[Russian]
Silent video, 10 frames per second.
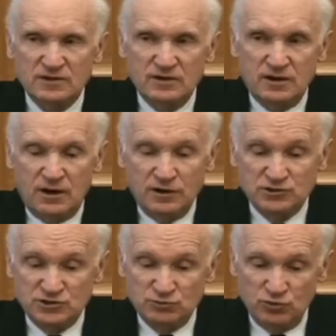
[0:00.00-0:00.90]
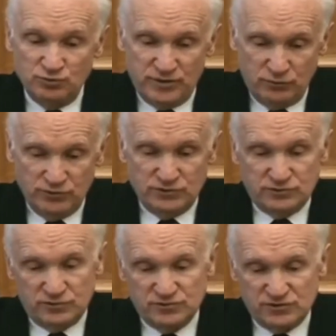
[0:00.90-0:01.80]
А к чему он приводит,
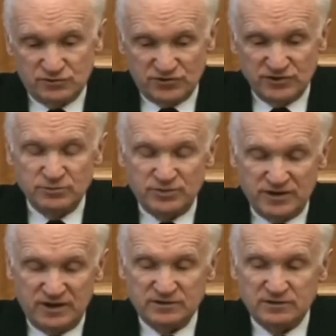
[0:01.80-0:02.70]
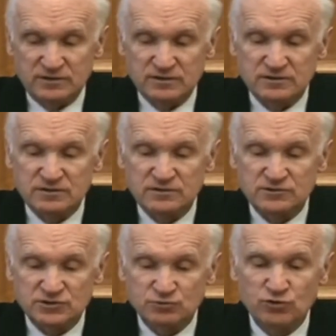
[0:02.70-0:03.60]
совершенно понятно. К
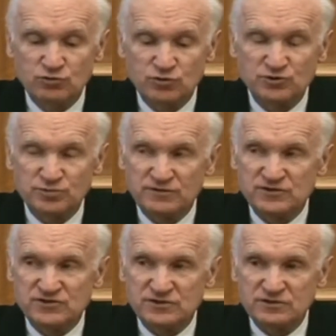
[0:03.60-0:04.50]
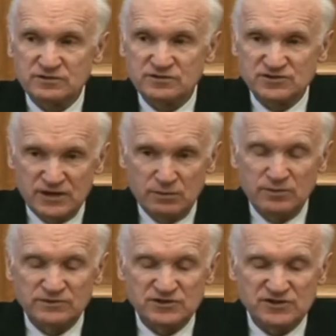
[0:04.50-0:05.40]
чему он может привести? К самым
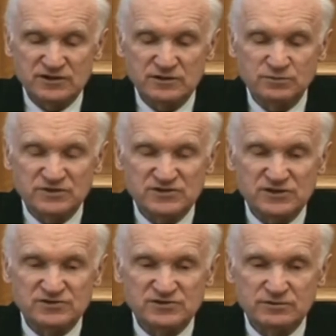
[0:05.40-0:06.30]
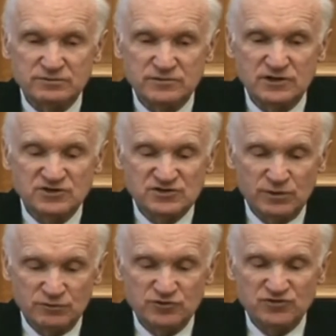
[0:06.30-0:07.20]
отрицательным последствиям для
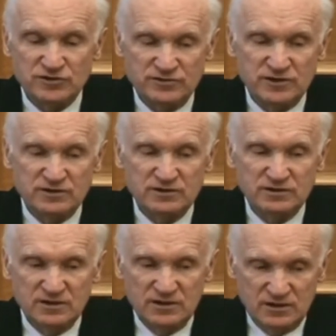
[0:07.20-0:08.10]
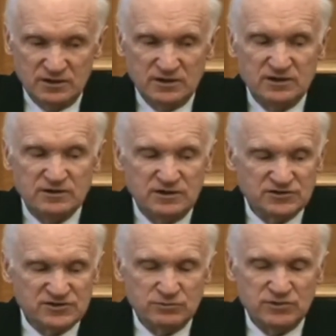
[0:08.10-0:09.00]
самого человека или для
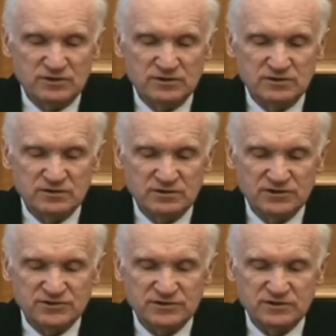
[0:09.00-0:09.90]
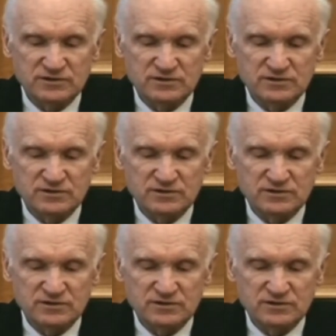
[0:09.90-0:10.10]
самих этих